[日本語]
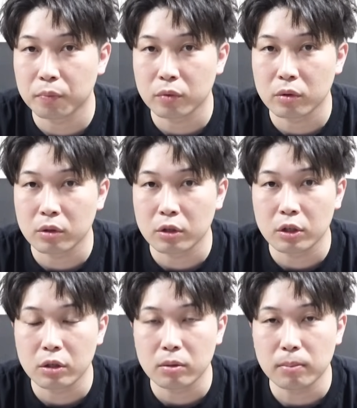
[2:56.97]
うん、
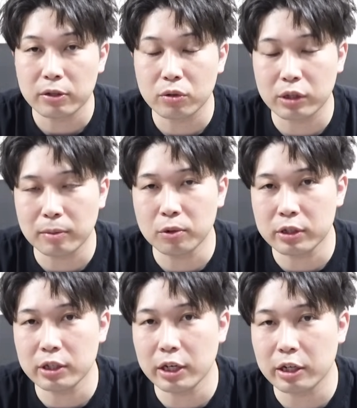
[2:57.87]
そうね。まあその手持
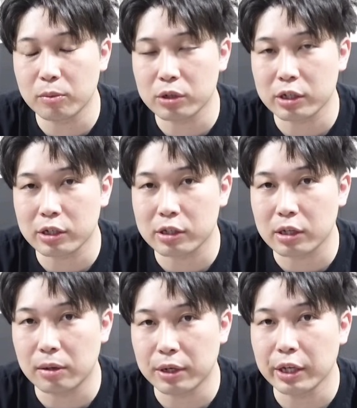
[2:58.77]
ち次第にはもしかしたら
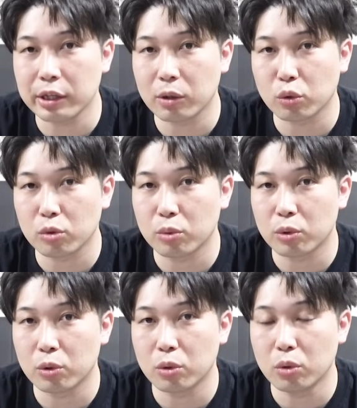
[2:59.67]
使わないっていうこと
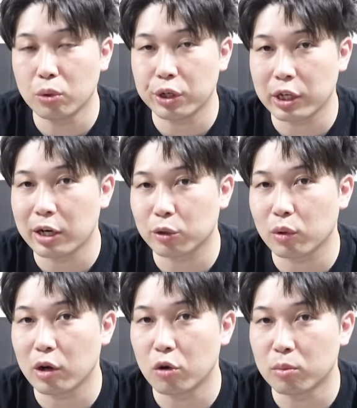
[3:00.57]
も大いにある
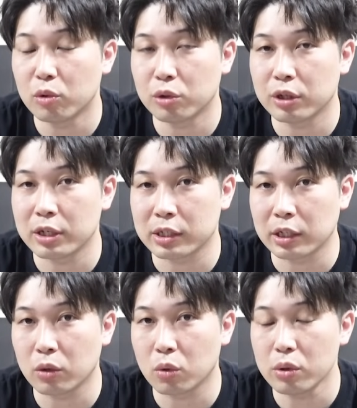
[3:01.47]
とは思うんですけど、